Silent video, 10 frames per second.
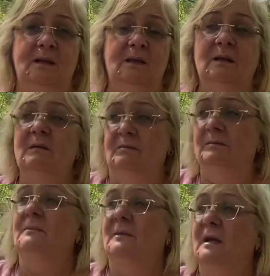И
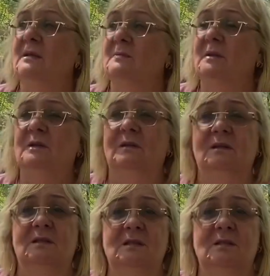да, я смотрела
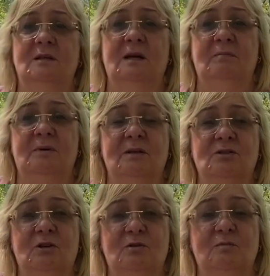«Холостяка»,
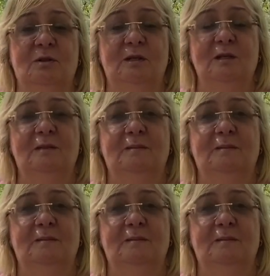продолжаю смотреть.